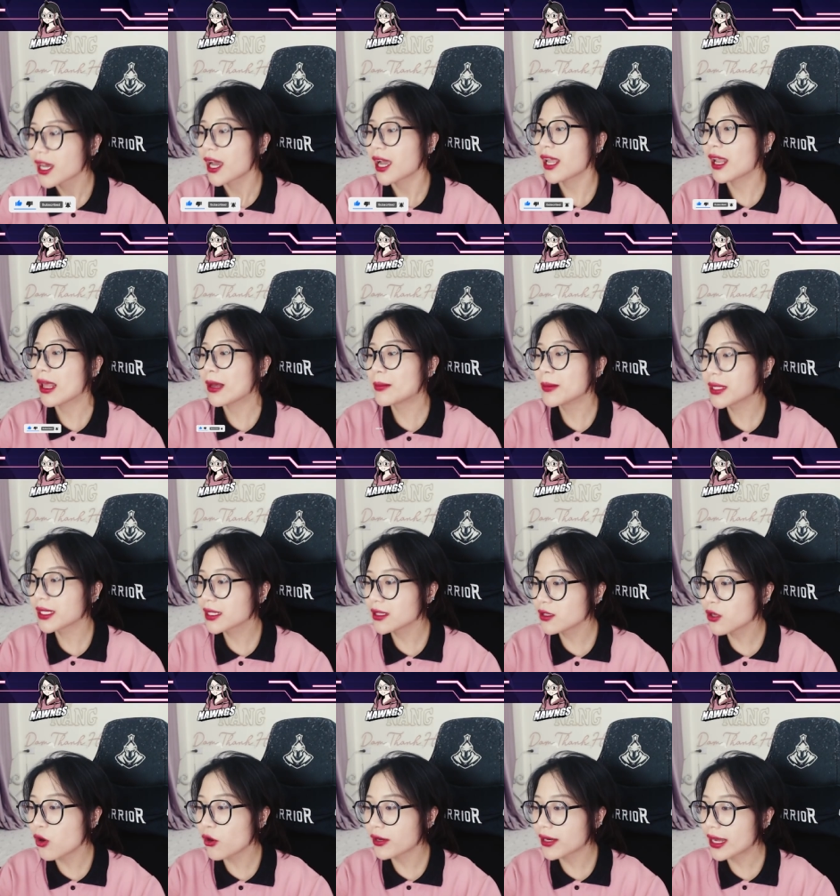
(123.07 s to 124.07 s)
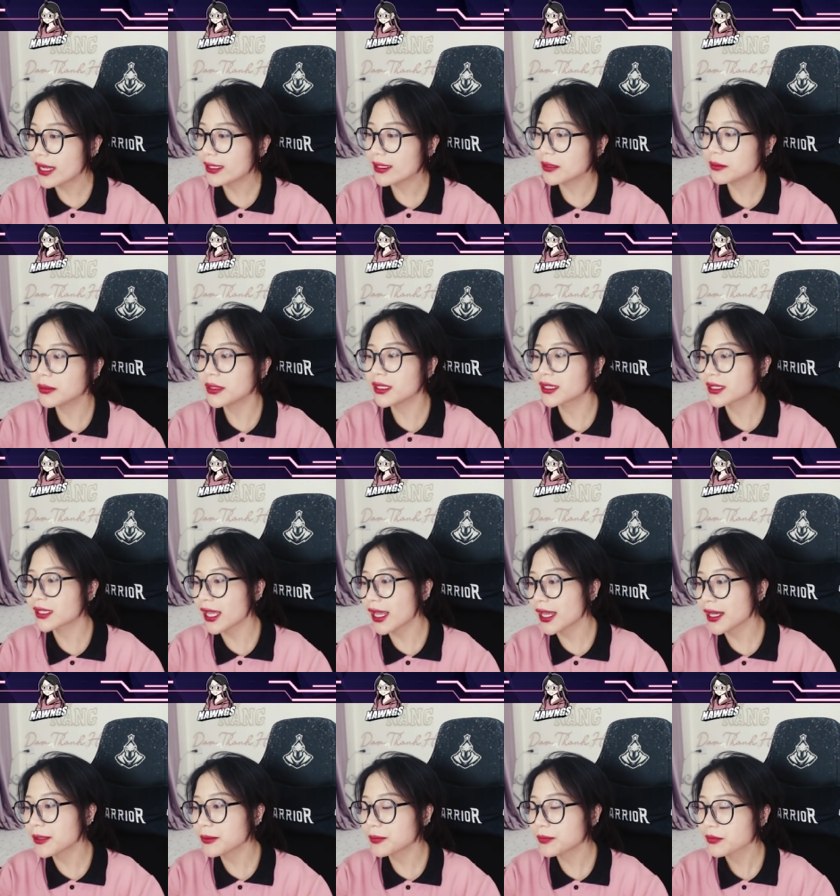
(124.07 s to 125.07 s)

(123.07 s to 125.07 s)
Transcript: hay là mình cứ ngồi đây thì mình sẽ